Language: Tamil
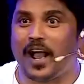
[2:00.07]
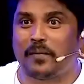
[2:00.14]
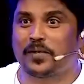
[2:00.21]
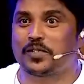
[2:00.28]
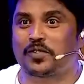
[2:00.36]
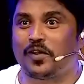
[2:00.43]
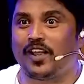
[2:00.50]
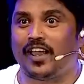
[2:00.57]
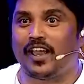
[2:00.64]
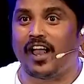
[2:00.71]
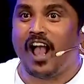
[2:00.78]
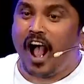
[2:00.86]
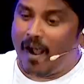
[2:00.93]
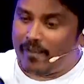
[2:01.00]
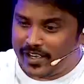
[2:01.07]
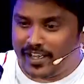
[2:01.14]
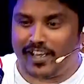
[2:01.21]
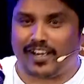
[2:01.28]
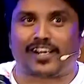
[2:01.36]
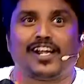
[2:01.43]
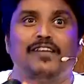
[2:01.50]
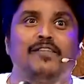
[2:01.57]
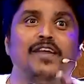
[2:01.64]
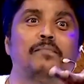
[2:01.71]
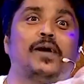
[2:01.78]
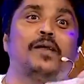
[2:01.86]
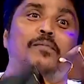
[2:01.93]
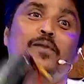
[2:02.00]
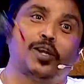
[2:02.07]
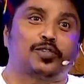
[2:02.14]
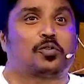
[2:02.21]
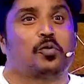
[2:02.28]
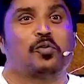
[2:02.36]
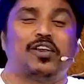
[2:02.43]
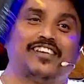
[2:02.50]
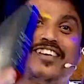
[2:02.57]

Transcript: அப்படி சொல்லல அவர் ஏற்கனவே பைபிள்ல சொல்லி